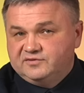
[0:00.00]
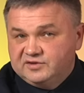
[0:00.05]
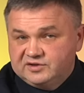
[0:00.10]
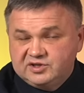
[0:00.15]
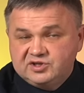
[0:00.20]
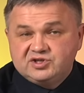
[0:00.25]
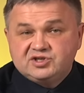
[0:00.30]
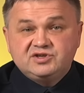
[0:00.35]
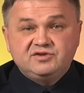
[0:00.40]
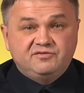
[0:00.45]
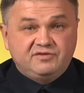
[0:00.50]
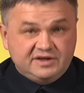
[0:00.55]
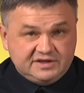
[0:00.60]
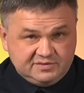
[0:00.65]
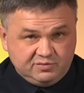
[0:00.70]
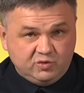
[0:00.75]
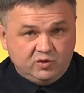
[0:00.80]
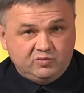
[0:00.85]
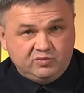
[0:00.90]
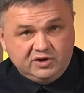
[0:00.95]

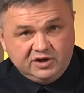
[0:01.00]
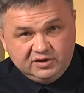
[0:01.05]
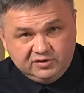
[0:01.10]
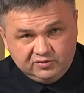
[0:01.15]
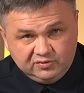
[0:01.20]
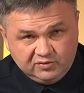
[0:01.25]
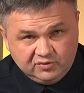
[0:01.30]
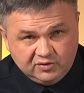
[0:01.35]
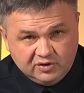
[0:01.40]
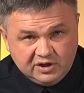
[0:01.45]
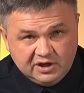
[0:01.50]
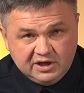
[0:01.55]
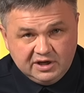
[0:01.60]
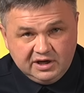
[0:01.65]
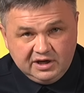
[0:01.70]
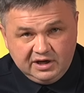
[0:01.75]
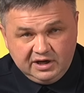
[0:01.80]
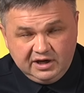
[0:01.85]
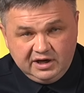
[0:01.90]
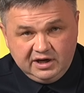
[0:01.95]
2008 году
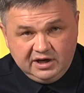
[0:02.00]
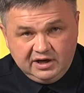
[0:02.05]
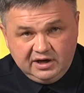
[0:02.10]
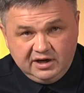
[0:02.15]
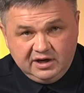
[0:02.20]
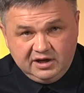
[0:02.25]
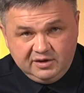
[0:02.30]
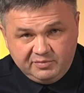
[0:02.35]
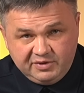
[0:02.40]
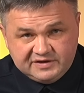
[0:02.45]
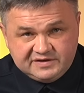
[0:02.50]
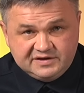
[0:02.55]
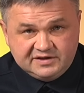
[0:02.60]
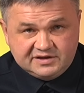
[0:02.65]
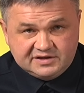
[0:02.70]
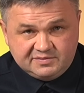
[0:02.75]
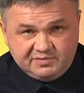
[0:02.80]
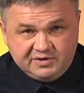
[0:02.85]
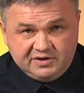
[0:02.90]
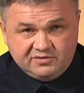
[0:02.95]
э,
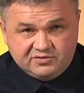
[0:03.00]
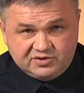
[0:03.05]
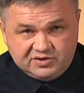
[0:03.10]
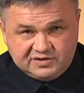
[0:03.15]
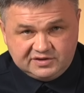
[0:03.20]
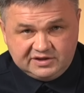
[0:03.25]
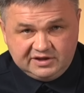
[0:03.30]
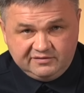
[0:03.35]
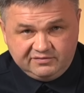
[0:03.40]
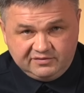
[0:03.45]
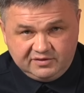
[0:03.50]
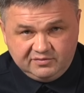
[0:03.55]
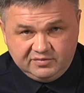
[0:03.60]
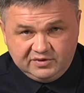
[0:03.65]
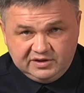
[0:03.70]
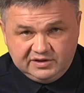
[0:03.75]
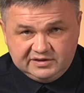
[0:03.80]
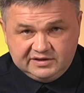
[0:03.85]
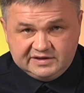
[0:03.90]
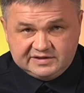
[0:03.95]
ипотеки с плавающей ставкой
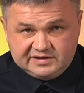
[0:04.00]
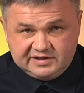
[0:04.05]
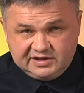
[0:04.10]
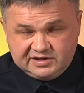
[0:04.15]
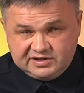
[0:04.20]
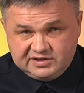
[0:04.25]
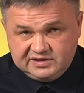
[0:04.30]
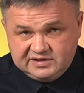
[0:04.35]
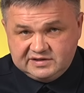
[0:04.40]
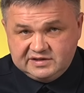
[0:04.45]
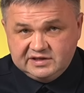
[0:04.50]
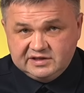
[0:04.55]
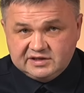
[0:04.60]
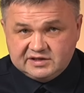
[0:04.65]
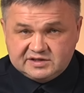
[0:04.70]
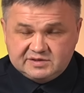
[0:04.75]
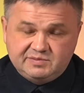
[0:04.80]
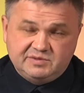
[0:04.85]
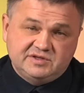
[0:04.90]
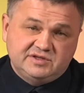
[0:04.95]
были достаточно сильно
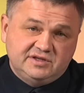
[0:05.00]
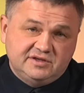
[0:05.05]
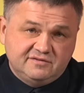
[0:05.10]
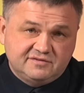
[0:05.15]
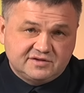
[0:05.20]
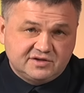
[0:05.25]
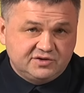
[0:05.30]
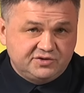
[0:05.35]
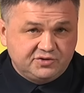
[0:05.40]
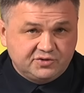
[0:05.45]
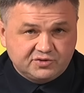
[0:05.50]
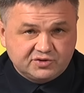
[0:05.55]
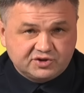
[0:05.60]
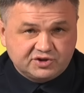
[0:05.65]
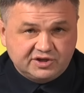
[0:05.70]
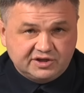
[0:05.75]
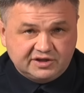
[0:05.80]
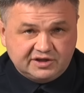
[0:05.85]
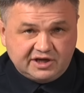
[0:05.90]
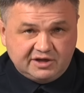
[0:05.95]
распространены в Соединенных
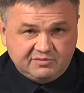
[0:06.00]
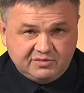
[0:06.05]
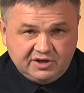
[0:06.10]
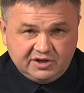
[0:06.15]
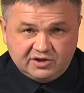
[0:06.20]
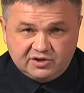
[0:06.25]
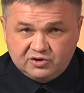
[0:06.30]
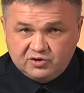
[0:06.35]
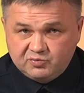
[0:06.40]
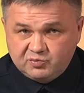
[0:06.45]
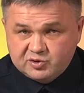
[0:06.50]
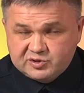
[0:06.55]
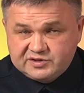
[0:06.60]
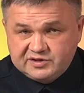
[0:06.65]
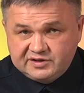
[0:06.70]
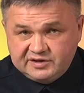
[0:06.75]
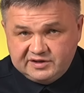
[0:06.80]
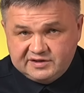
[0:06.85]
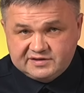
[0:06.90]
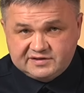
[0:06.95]
Штатах Америки, но после
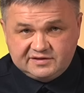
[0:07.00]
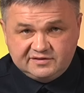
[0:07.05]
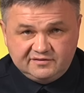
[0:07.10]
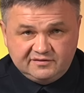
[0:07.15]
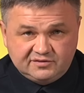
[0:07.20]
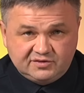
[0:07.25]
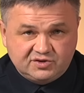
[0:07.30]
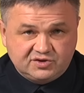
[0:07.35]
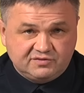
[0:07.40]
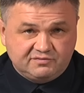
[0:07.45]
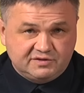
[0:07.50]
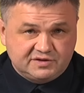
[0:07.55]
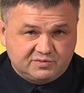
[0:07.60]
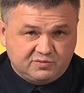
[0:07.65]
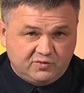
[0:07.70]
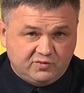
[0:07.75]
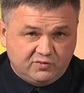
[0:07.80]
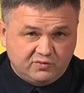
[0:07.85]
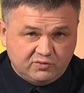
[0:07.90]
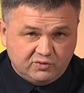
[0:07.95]
кризиса 2008
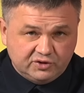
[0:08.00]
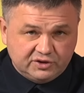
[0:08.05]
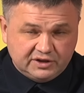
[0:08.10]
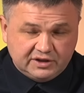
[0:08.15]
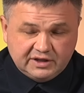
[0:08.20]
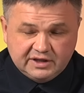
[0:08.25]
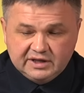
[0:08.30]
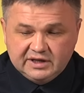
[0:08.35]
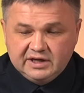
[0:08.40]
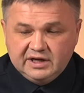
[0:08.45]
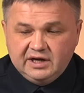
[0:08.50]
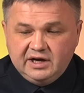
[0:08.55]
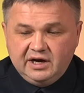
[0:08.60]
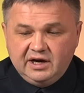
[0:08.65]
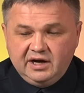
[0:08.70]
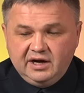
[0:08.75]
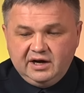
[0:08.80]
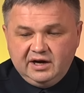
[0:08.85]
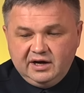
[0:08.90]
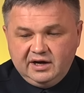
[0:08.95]
года
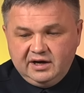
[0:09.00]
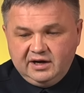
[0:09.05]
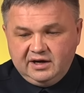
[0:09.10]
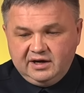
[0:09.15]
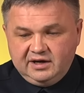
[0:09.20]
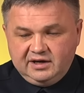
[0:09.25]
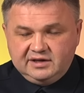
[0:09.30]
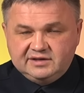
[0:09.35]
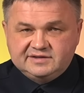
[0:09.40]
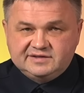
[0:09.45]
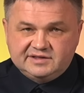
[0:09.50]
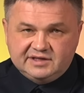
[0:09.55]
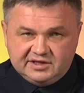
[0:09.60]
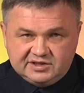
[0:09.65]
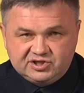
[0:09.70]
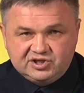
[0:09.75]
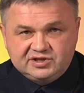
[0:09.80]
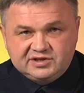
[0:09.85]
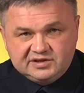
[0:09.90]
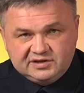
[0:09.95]
э,
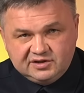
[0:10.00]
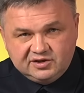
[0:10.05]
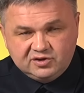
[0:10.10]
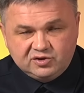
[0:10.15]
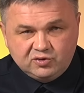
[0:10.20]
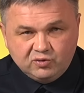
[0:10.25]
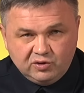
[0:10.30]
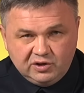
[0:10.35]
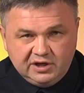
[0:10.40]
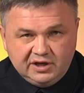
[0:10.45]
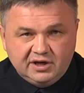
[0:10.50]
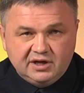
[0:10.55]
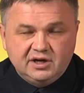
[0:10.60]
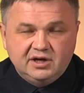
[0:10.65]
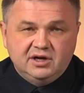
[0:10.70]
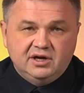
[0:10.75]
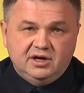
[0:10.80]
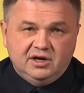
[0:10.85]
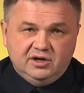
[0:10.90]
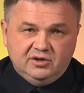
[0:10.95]
значительная доля
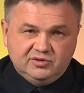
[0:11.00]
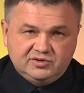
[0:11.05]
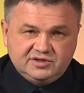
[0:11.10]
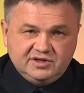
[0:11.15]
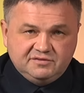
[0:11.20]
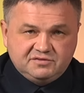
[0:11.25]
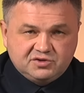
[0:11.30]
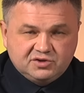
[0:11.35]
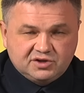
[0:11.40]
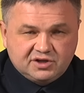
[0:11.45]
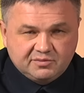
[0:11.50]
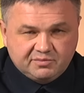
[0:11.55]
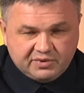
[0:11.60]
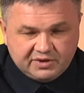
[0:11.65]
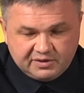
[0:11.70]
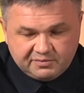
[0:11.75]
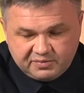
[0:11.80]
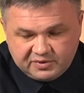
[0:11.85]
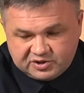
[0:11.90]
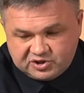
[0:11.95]
людей все-таки
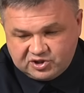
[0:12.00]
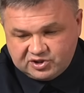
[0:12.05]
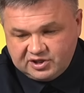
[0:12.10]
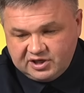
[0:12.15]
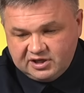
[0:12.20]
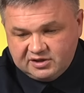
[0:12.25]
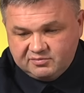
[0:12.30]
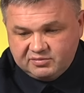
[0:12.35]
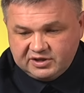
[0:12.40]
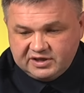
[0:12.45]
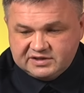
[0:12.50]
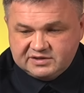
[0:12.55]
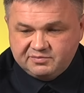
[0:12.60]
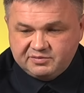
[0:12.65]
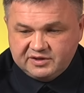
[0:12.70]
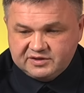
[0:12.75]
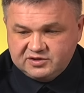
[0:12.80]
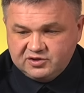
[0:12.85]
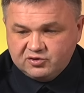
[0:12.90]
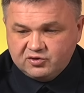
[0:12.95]
предпочитает брать
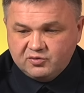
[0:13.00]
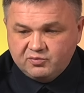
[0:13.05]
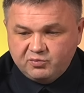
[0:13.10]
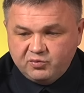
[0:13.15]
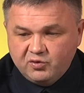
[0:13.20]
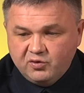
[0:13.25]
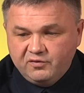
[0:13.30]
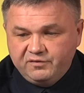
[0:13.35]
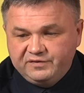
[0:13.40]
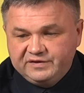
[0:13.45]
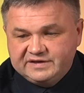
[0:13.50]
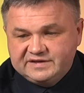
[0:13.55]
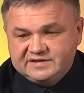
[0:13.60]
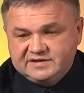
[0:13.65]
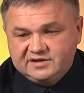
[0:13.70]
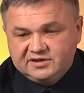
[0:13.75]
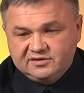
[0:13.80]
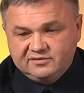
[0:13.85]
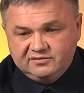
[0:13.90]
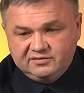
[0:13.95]
ипотеку по
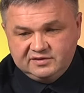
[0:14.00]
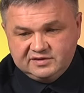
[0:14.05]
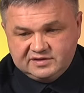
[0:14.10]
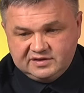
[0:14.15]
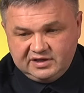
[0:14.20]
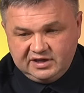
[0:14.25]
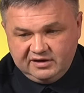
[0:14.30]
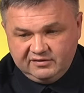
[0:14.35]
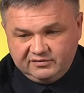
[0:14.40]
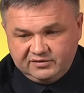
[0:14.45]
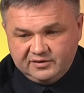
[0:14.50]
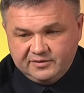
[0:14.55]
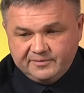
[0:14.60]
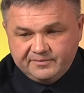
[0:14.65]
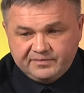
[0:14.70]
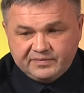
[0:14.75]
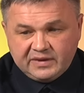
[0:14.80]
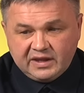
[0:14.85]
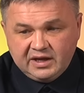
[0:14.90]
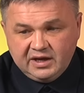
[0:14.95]
фиксированной ставке.
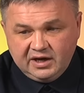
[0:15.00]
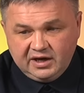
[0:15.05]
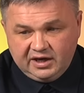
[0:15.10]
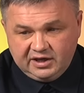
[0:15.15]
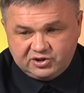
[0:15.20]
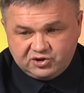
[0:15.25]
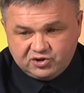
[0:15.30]
О